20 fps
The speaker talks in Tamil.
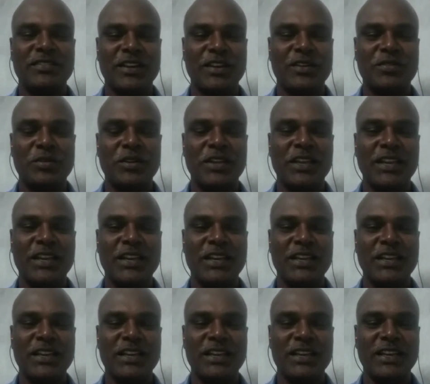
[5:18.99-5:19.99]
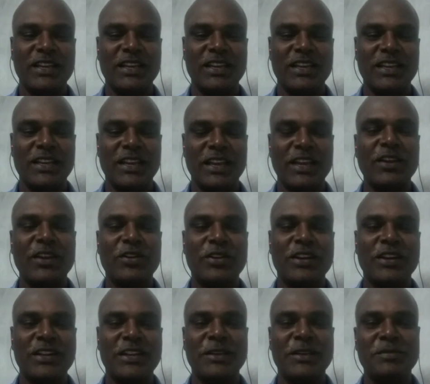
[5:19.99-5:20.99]
வரக்கூடிய
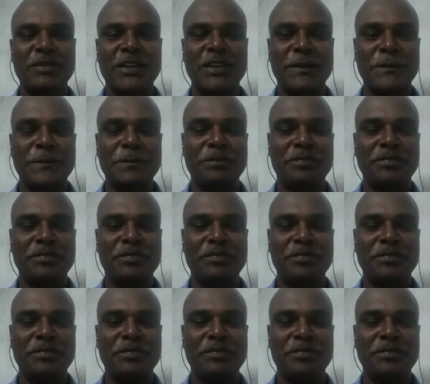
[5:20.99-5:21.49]
எங்களோட டீமில்